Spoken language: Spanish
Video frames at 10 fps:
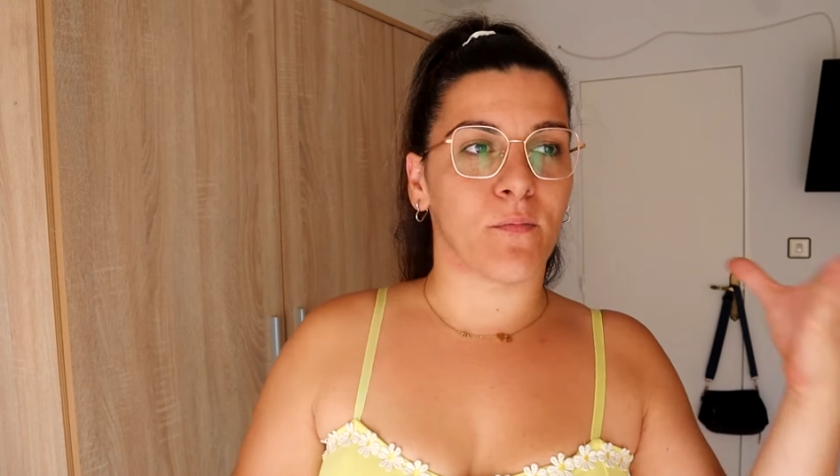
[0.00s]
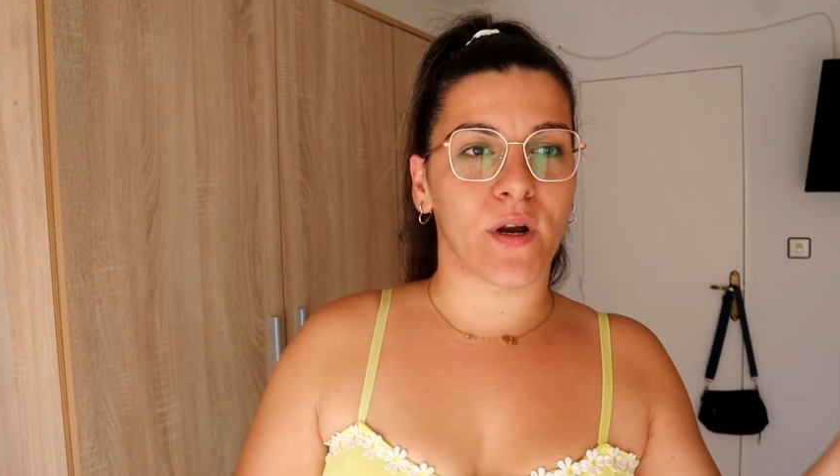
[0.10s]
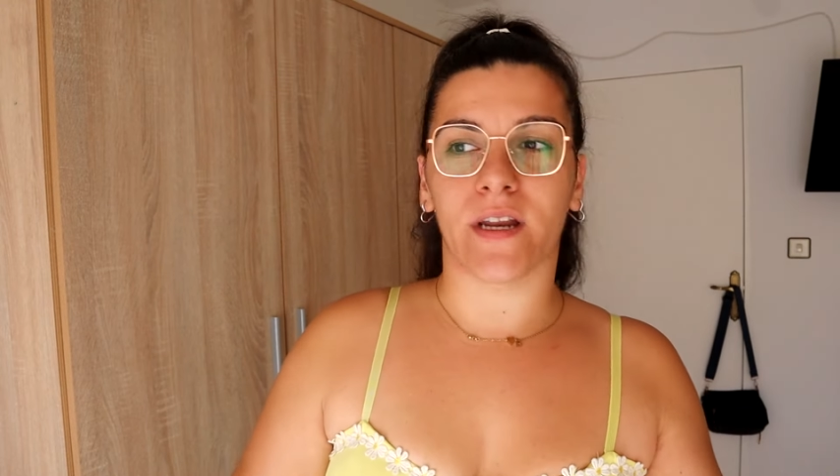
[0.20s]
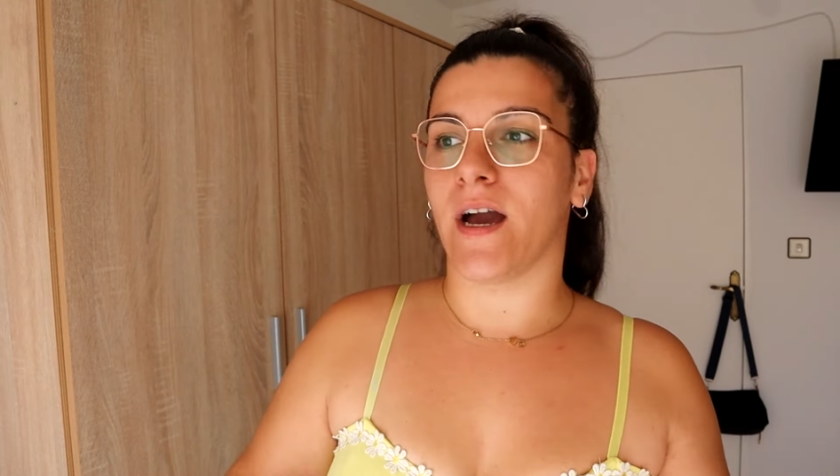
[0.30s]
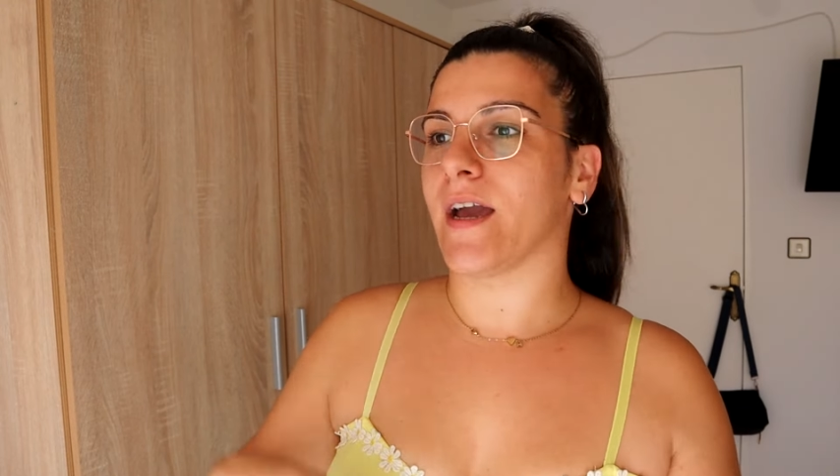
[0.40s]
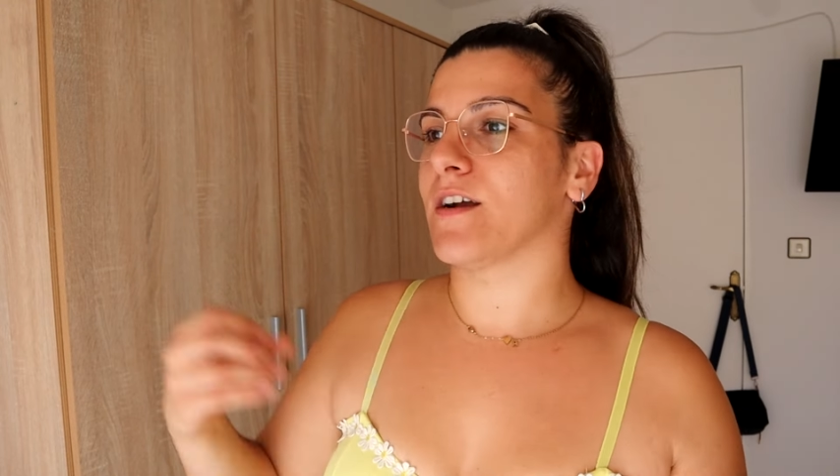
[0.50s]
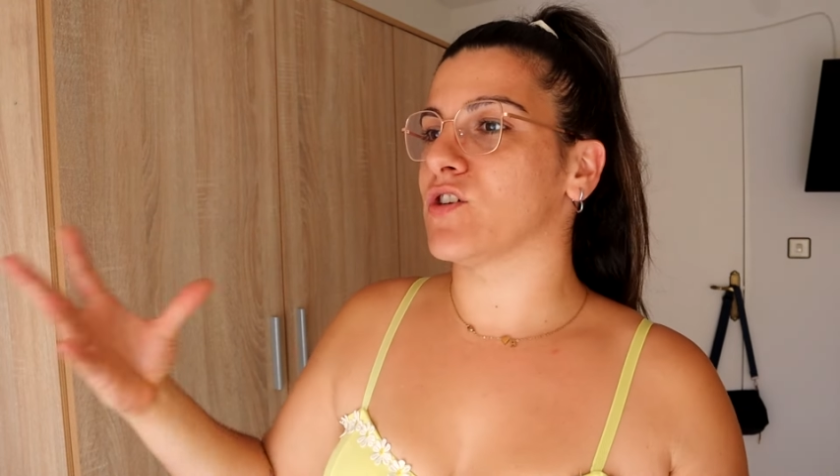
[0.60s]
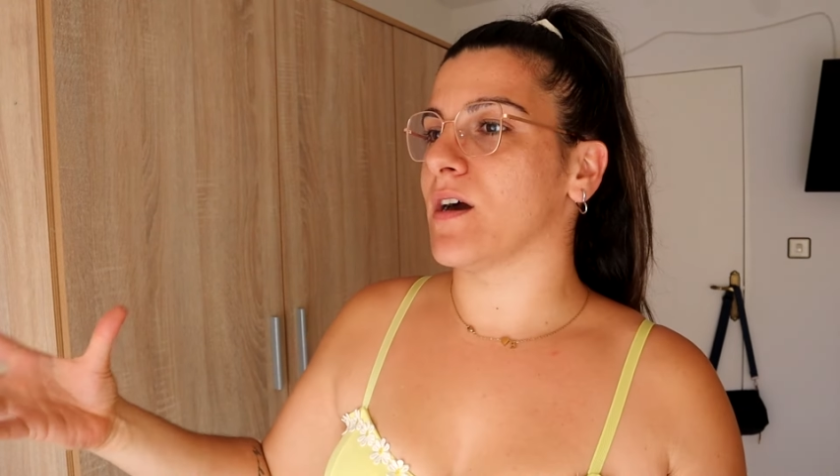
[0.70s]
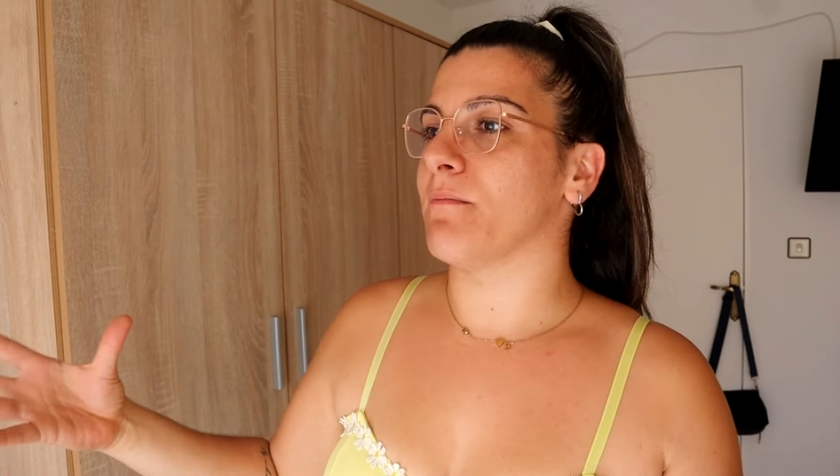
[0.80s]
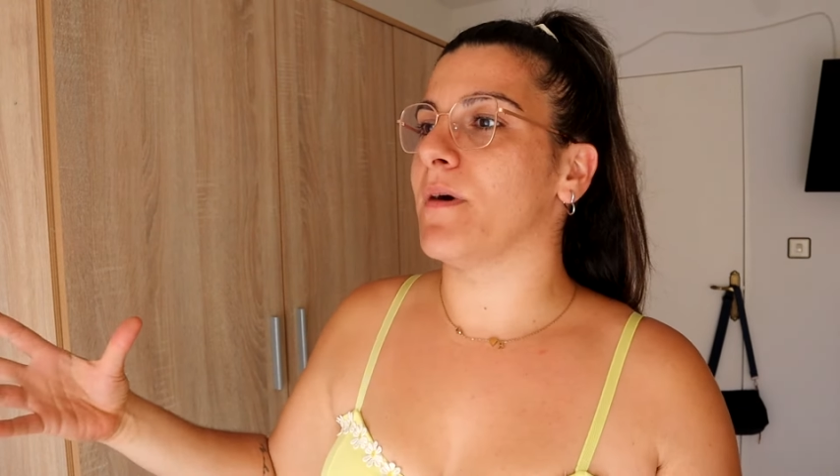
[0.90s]
buenas, hay
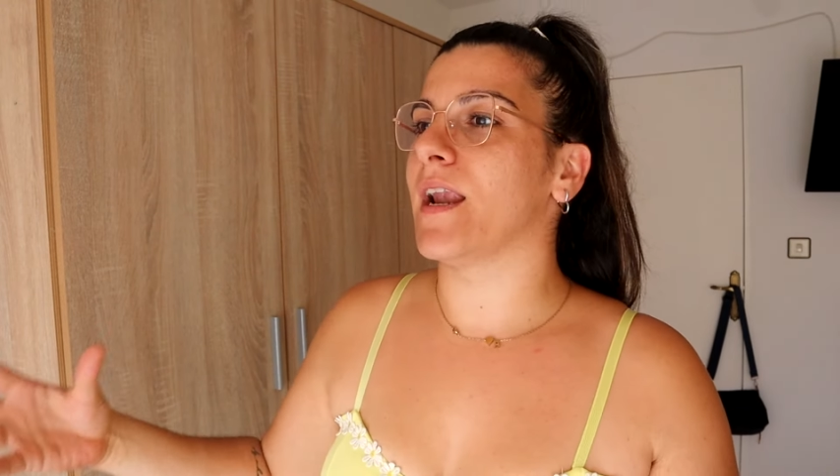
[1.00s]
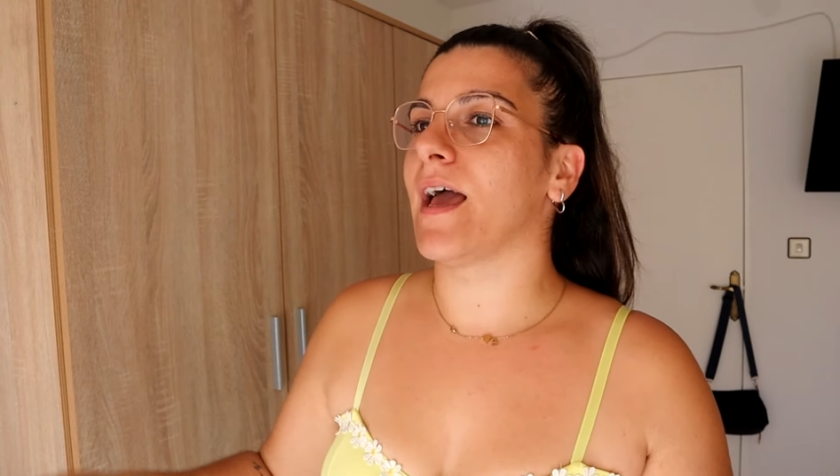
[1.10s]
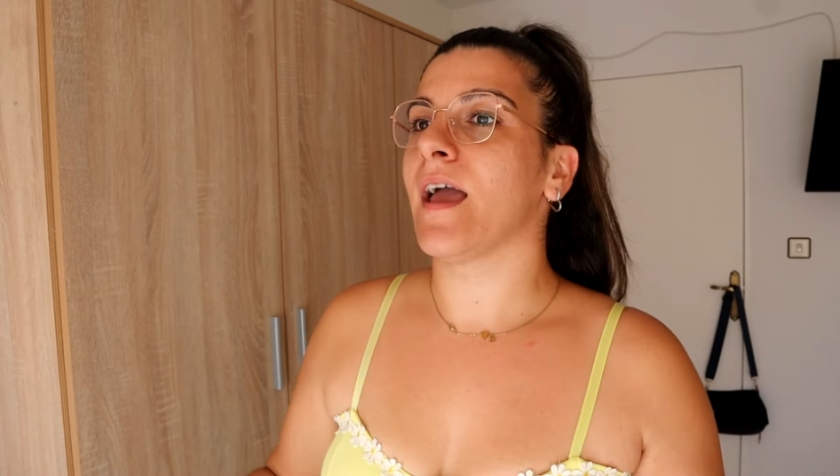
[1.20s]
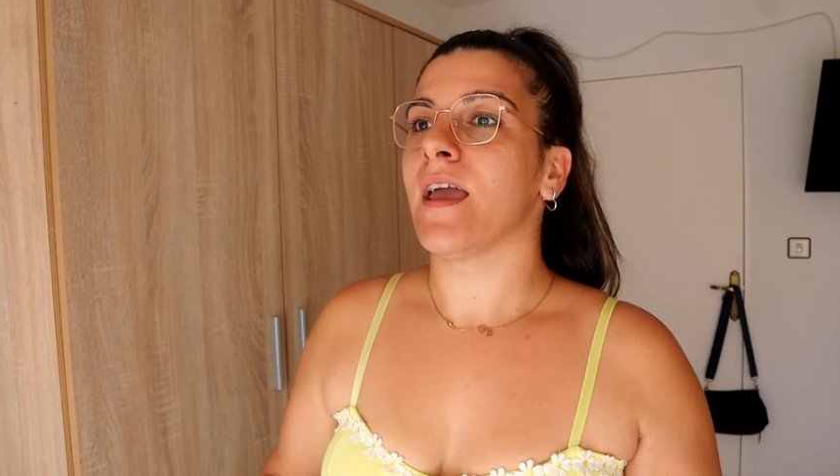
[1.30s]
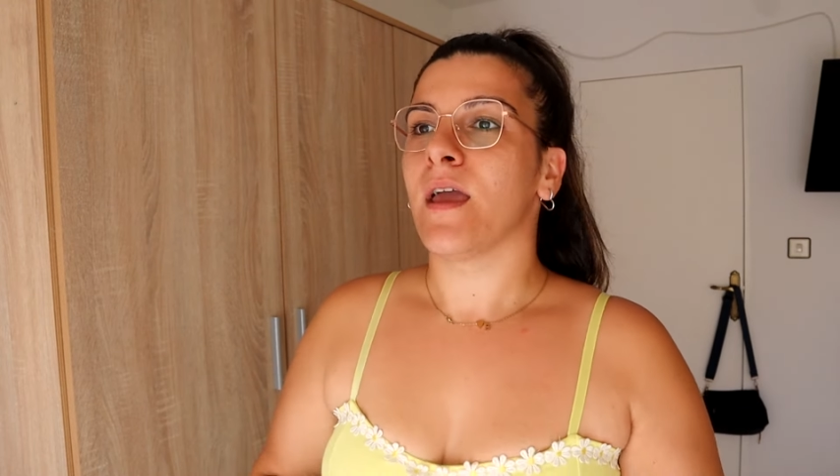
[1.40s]
cosas malas,